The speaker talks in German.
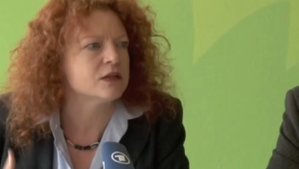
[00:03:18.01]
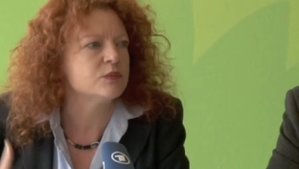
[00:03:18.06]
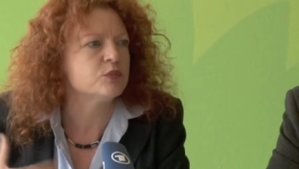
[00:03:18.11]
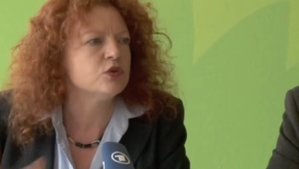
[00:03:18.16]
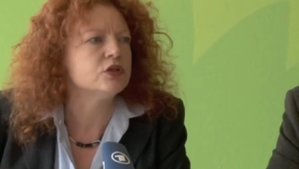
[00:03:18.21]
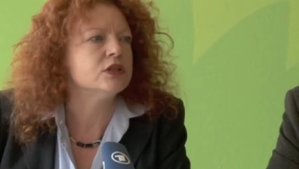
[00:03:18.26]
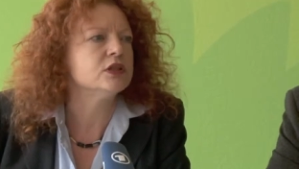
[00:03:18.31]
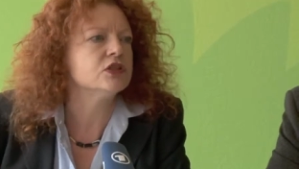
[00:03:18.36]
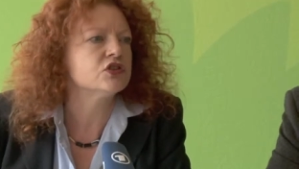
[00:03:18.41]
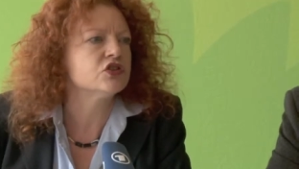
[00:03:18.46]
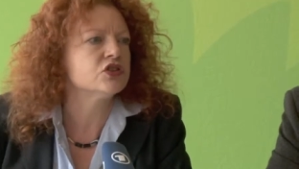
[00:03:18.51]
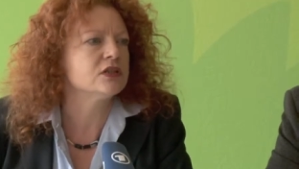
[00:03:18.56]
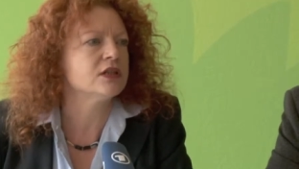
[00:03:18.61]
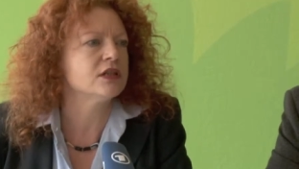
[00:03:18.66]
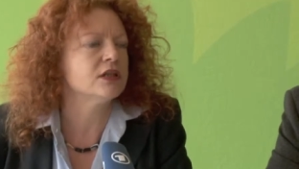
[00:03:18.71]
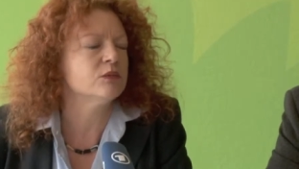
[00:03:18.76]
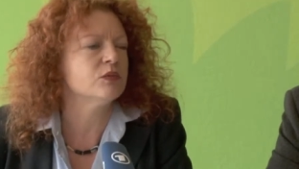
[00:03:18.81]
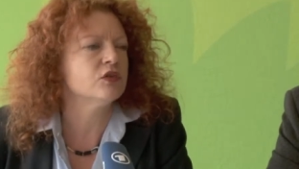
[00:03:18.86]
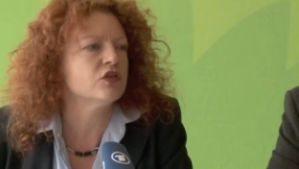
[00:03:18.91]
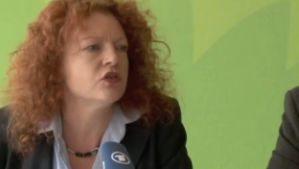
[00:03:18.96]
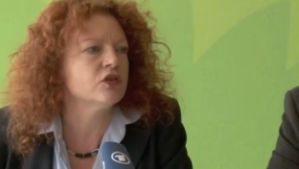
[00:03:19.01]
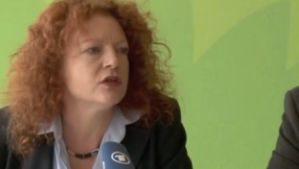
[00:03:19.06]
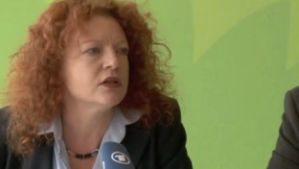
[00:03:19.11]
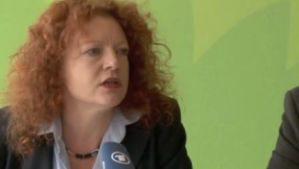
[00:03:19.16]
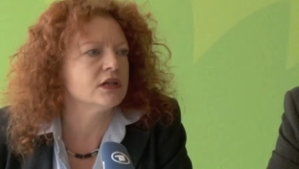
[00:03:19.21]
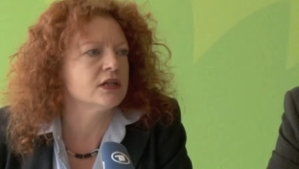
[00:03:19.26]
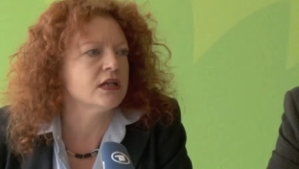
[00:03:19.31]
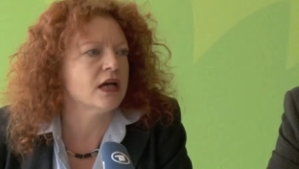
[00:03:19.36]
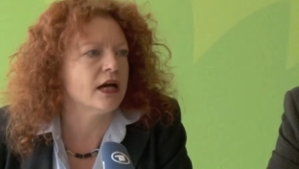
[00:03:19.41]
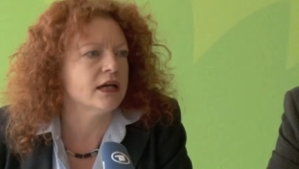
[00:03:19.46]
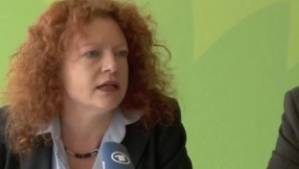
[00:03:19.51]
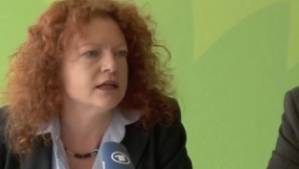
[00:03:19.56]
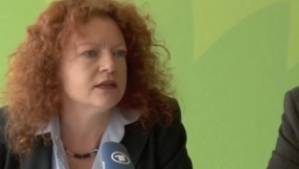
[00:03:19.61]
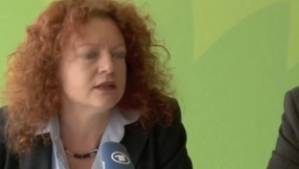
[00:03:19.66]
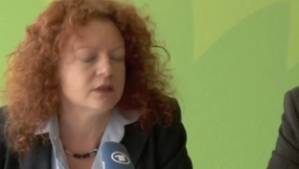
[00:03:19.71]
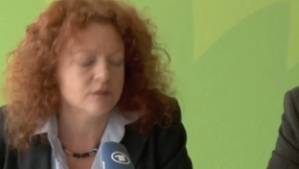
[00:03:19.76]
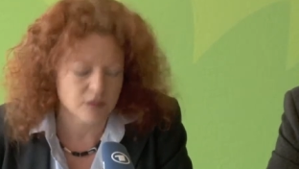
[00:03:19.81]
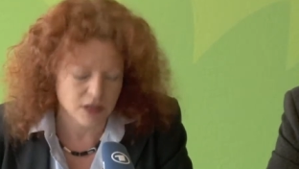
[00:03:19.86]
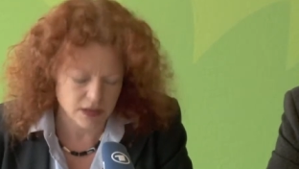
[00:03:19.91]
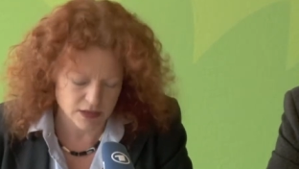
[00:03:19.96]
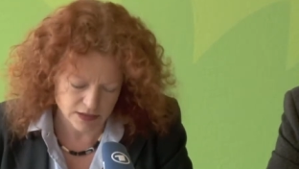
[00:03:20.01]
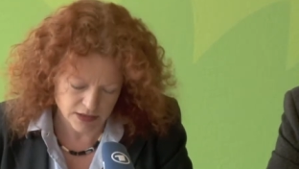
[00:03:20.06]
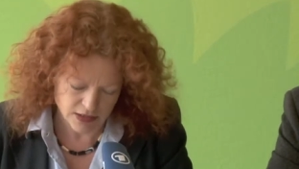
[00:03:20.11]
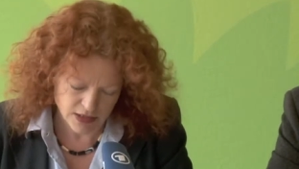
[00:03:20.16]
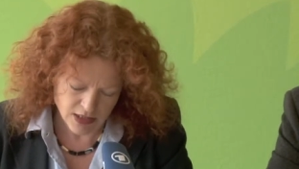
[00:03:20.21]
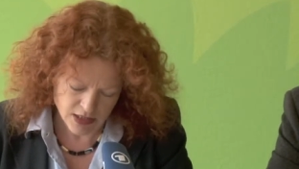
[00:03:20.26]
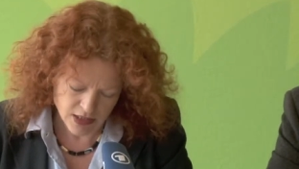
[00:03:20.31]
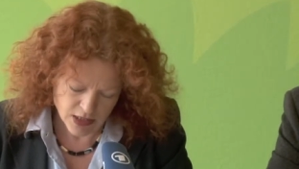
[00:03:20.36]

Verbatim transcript: die politischen Themen zu ihren eigenen machen